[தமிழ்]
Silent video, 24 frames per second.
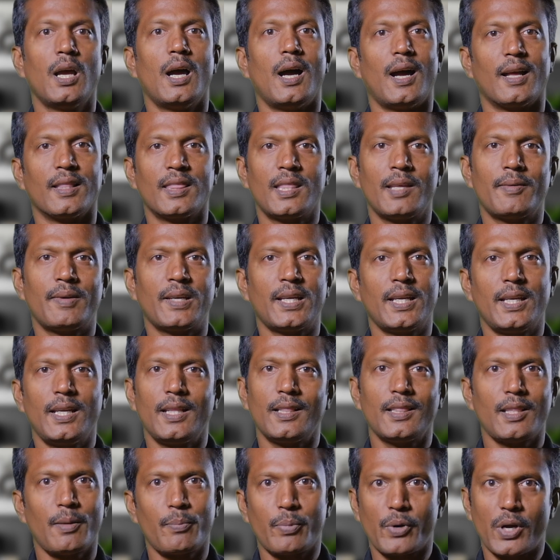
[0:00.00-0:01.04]
அந்த வகையில்
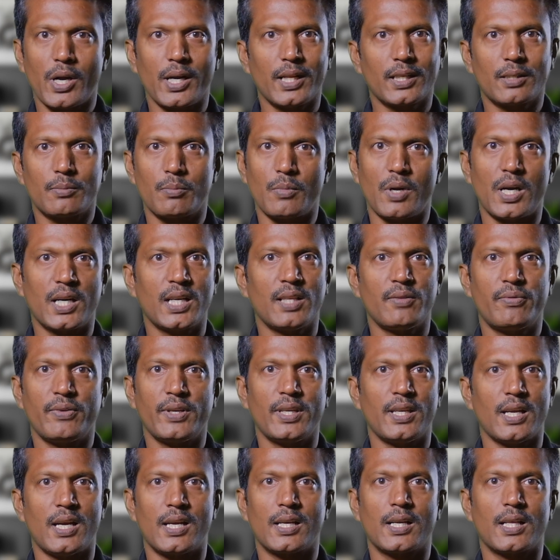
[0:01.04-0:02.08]
இந்த ப்ராடக்ட் மாடிஃபை
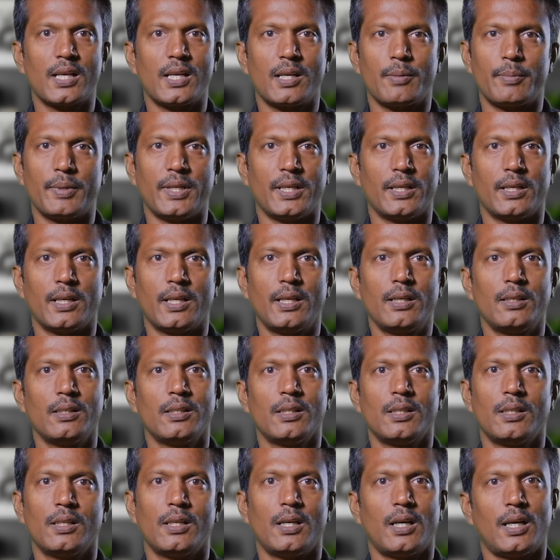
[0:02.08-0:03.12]
ஆனா அப்படின்னா
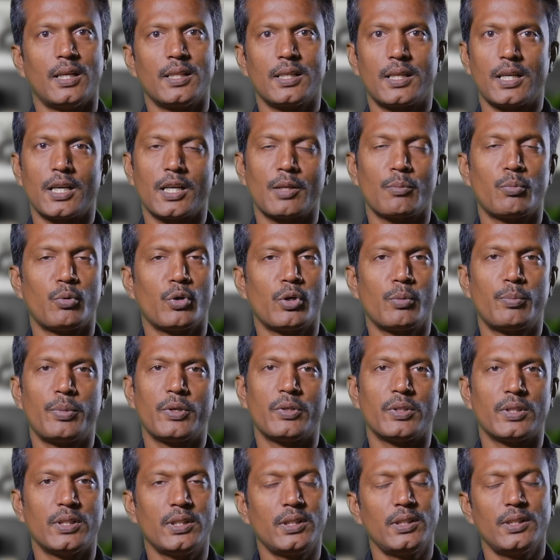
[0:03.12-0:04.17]
அதுக்கான பொறுப்பை
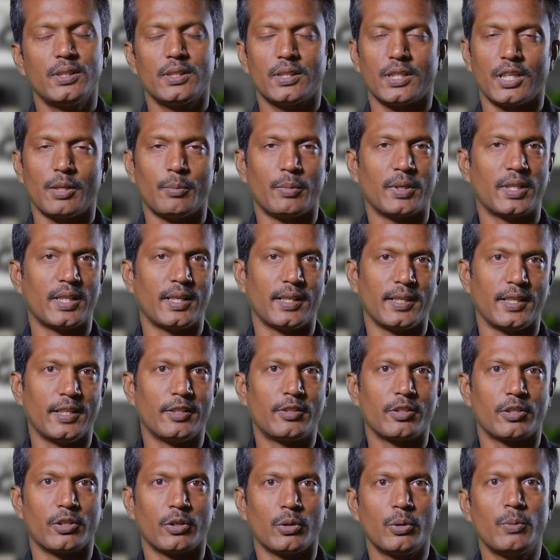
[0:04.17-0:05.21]
வந்து நம்ம தான்
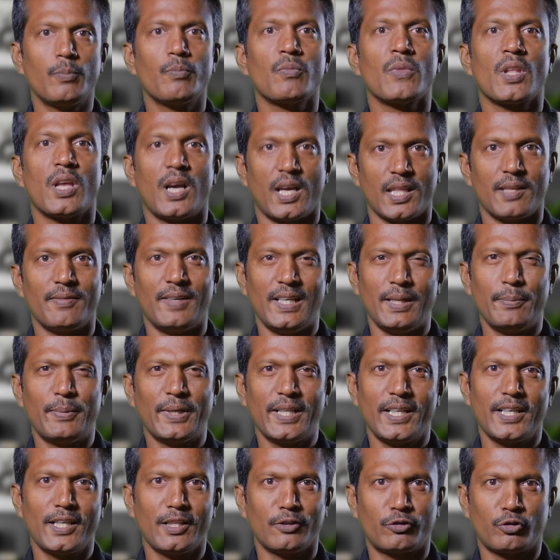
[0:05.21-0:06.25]
ஏற்றுக்கணும் அதை
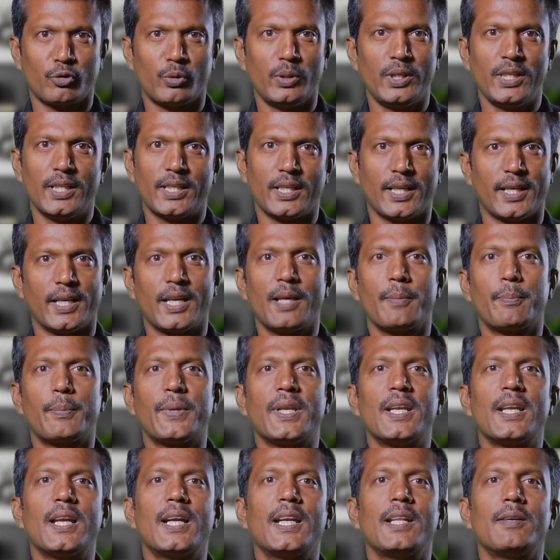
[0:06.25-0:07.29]
வெளிப்படையாக நான் சொல்லிடுறேன் ஏன்னா
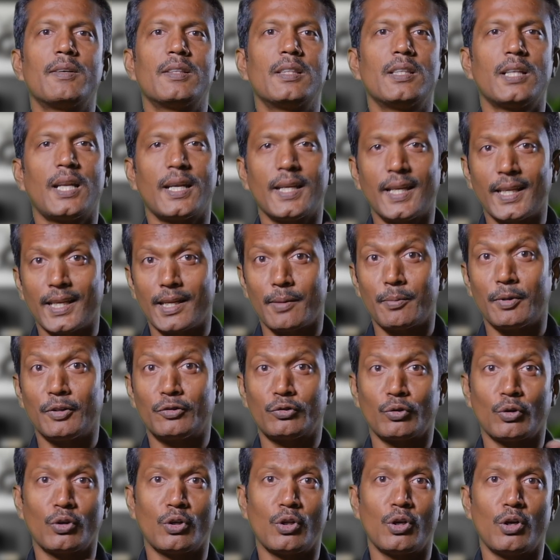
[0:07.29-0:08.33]
பின்னாடி வந்து அன்னைக்கு அப்படி
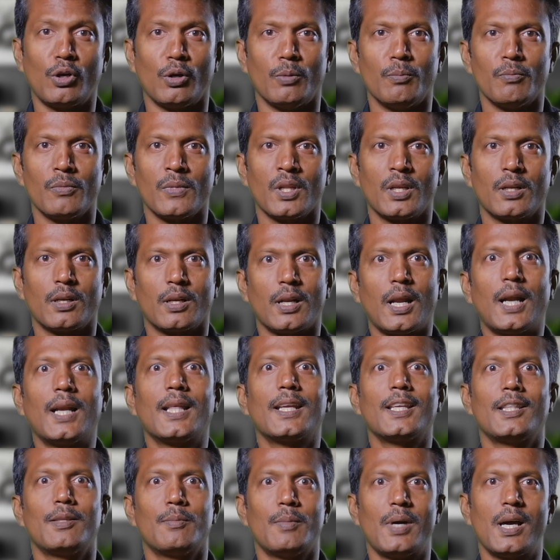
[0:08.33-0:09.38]
சொன்னோம்
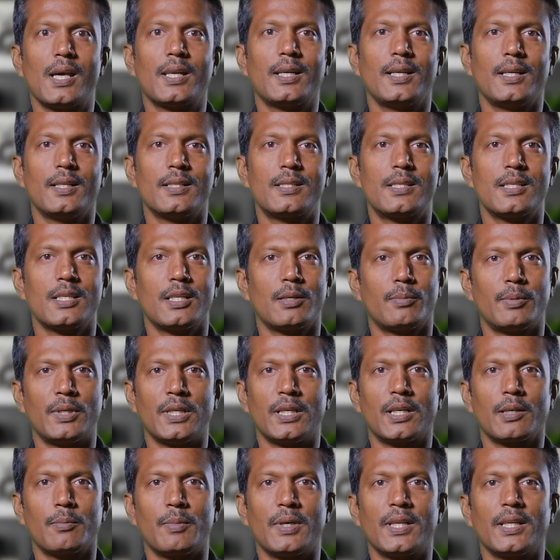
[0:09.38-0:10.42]
நாளைக்கு இதை மாறிடுச்சு
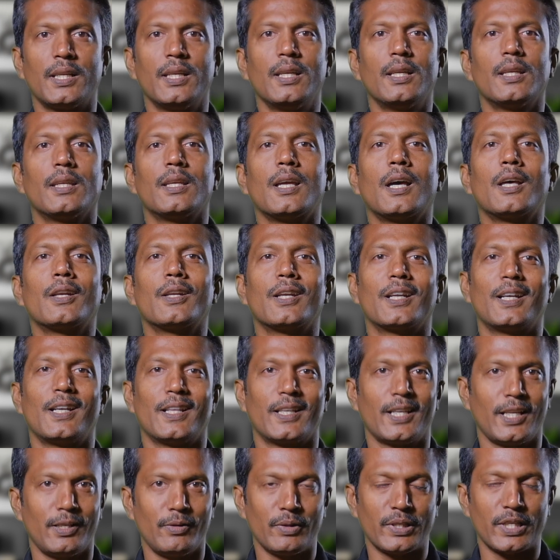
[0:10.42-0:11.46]
அப்படின்ற மாதிரி யாரும் எங்களை
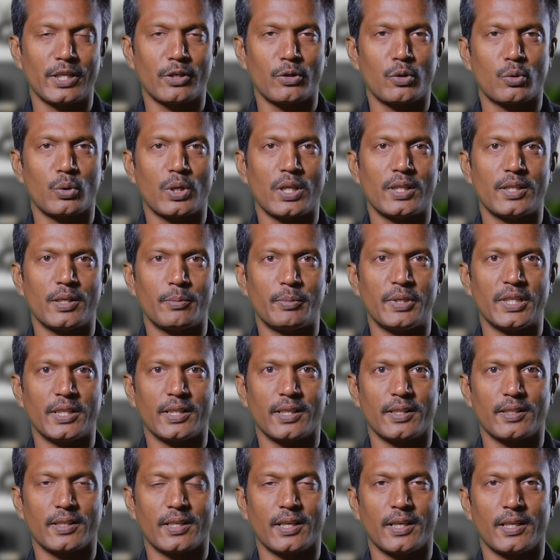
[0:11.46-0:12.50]
கேள்வி கேட்கக்கூடாது
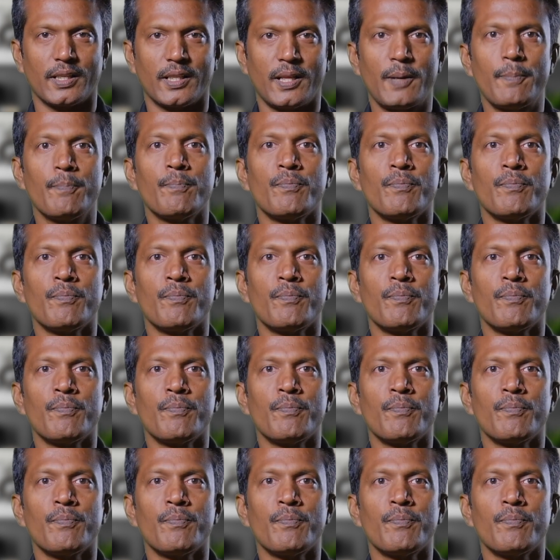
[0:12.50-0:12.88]
அப்படிங்கிறதுக்காக தான்